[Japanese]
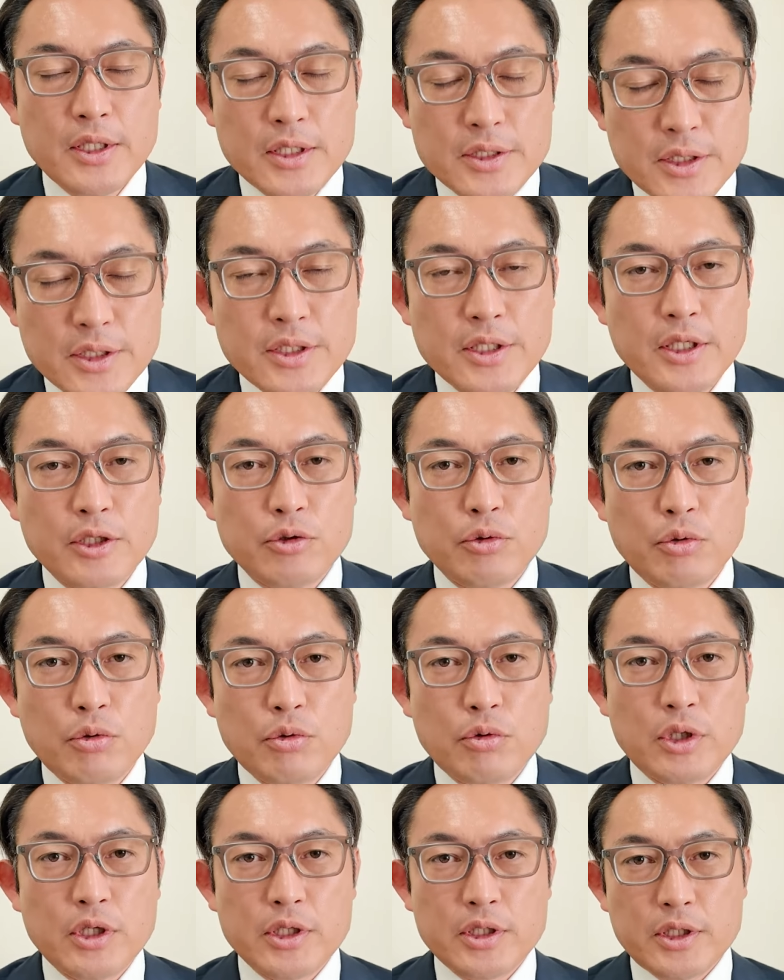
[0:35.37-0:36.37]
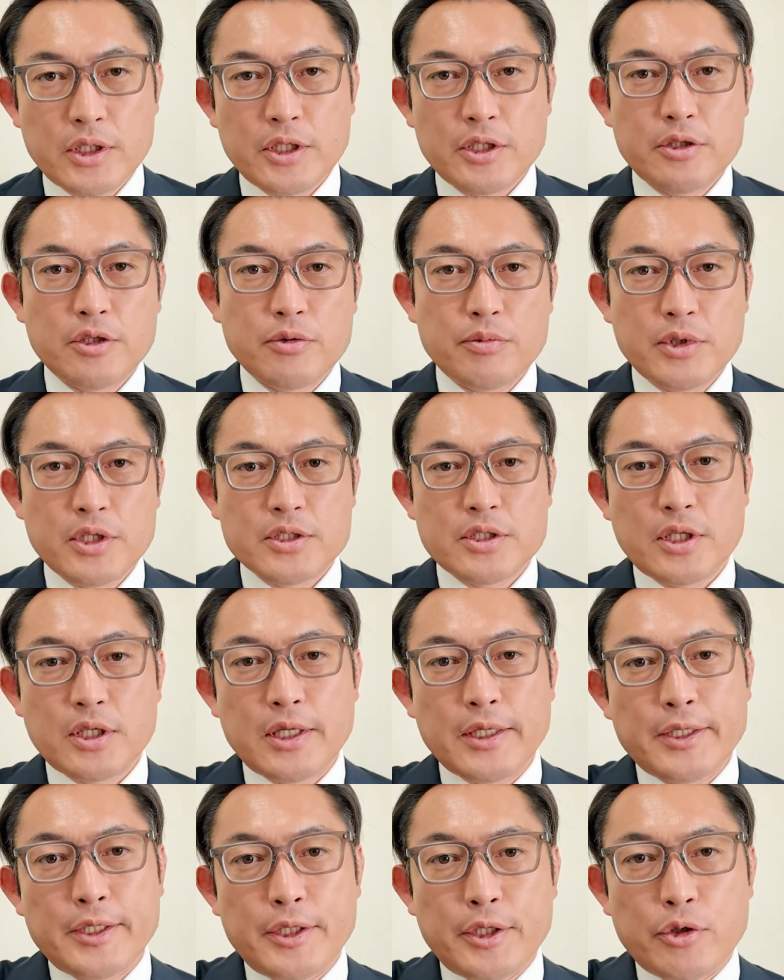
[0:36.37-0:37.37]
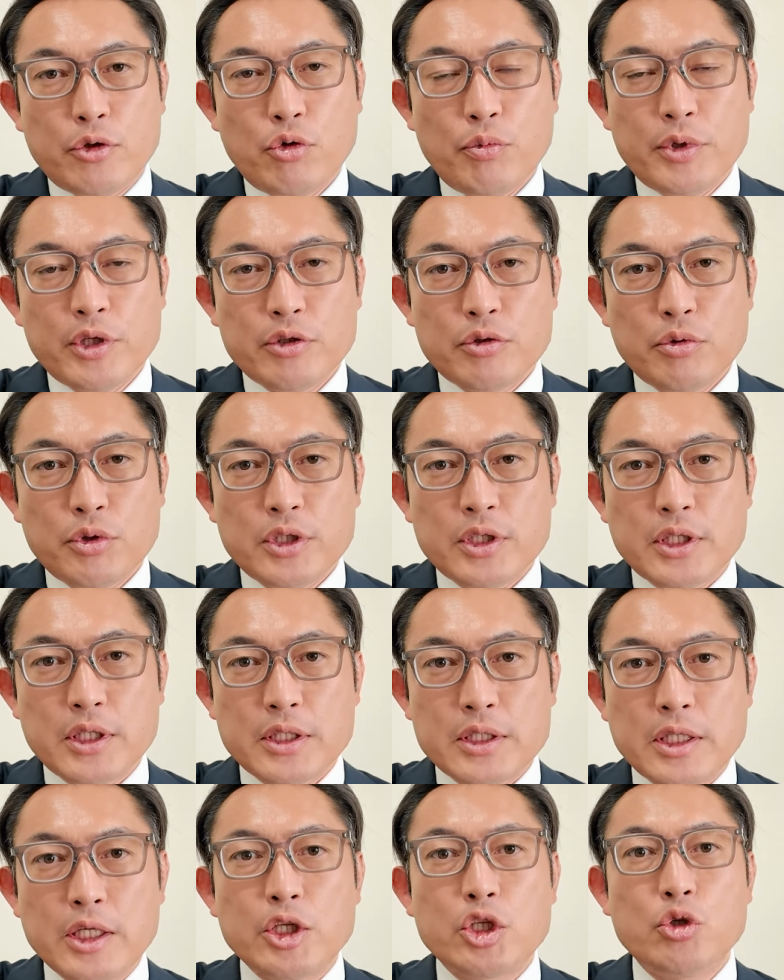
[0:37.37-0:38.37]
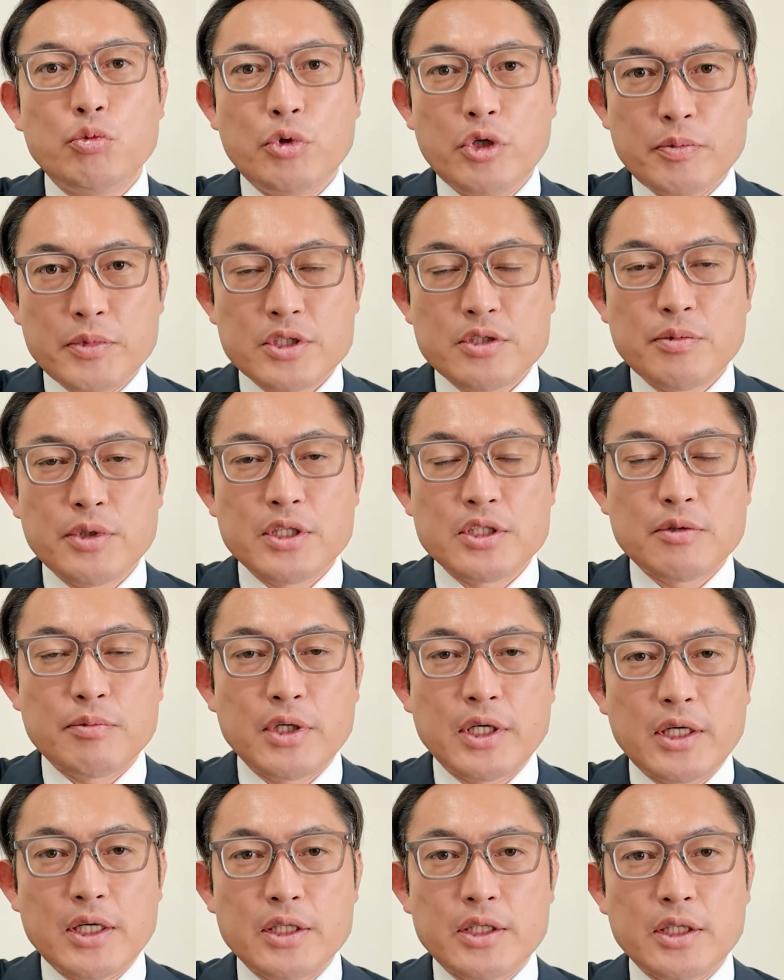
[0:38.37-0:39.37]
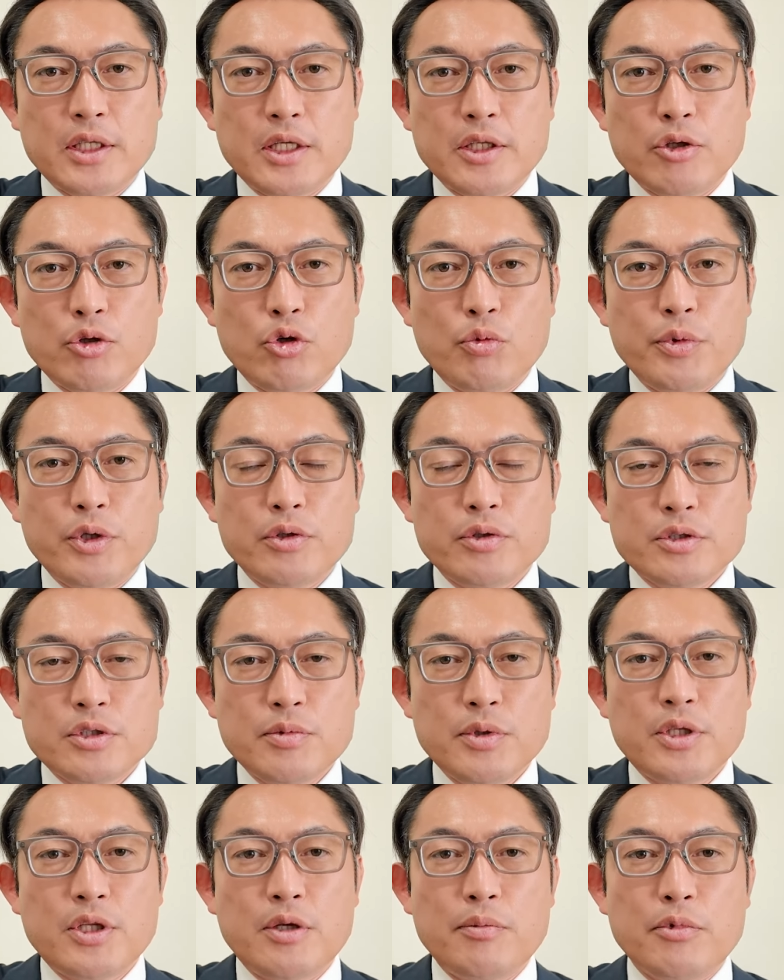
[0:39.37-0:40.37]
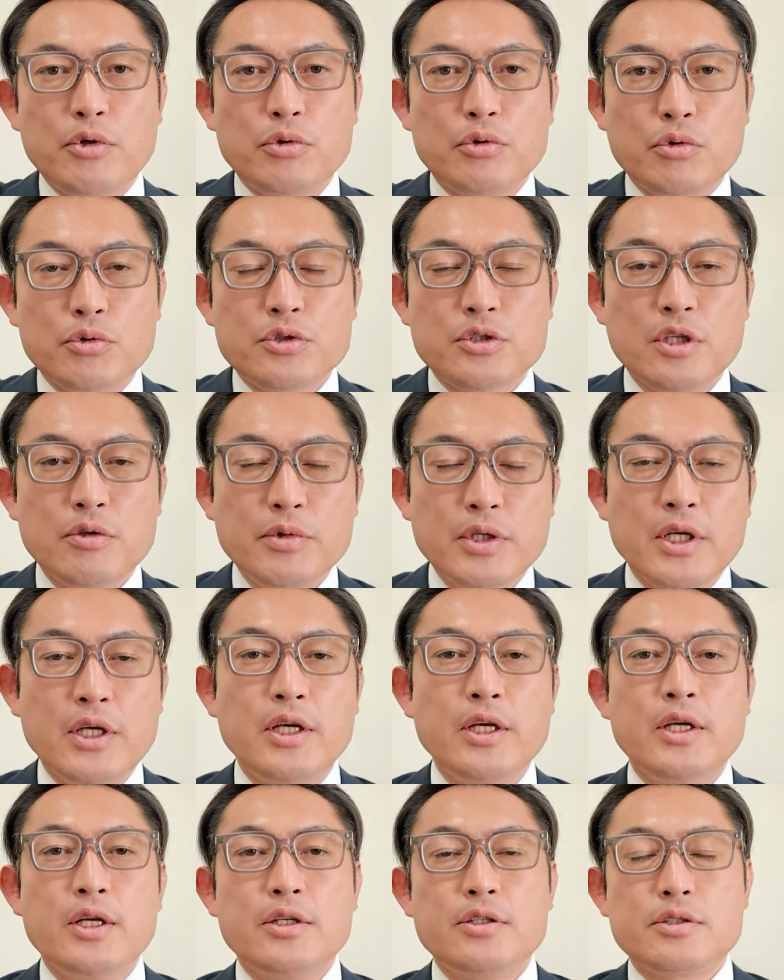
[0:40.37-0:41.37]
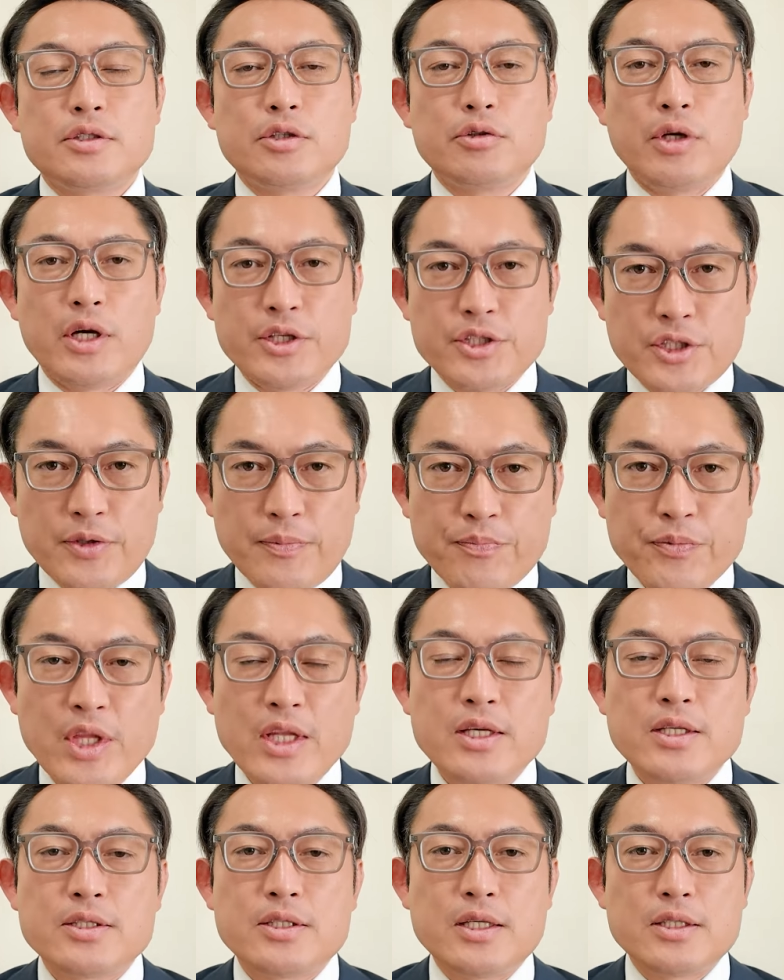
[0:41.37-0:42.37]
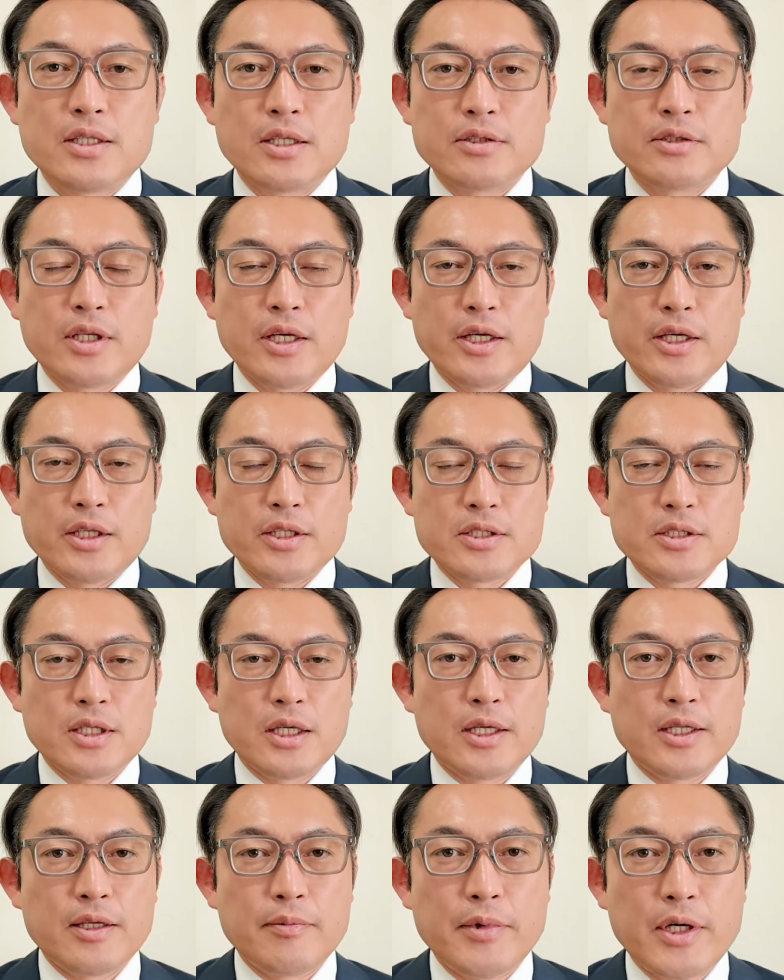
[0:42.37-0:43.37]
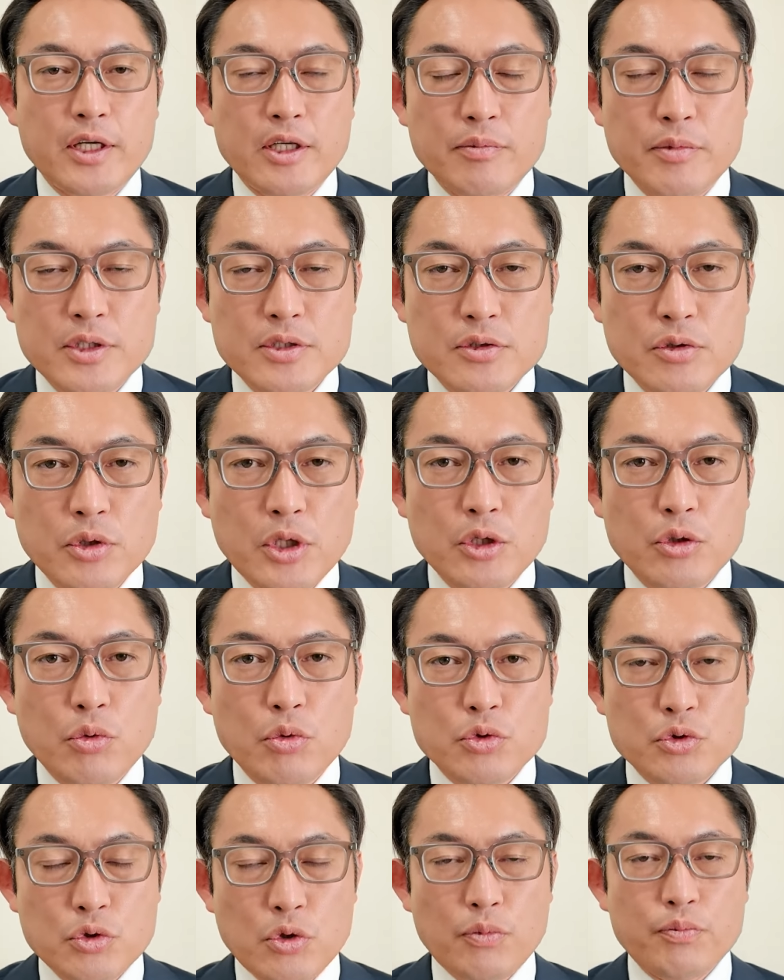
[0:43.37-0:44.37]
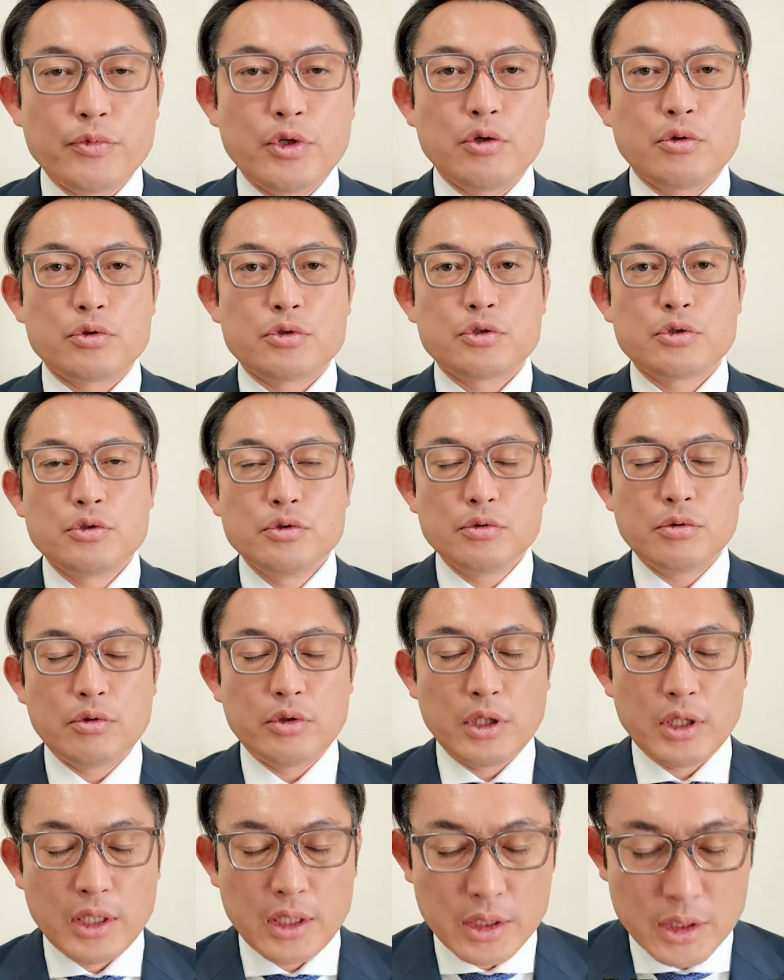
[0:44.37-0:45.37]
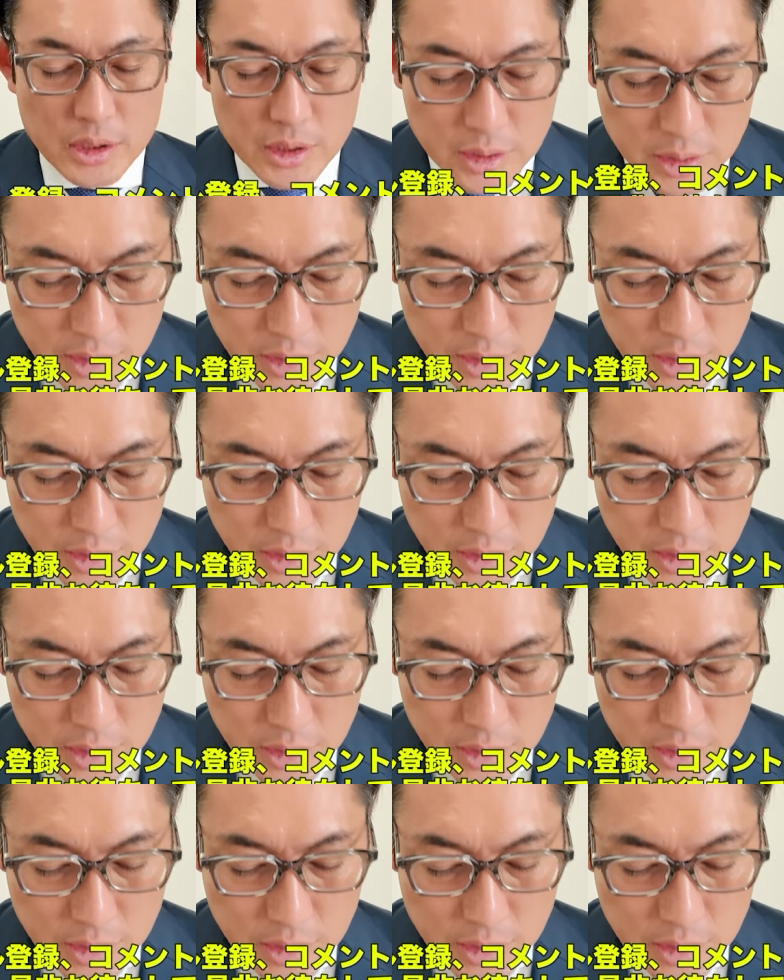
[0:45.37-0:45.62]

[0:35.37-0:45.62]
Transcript: ぜひあのご覧いただいている皆さん下記にコメントをいただきたいと思います皆様からいただいたコメントすべて目を通した上で次の配信政策提言につなげてまいりますのでどうぞよろしくお願いい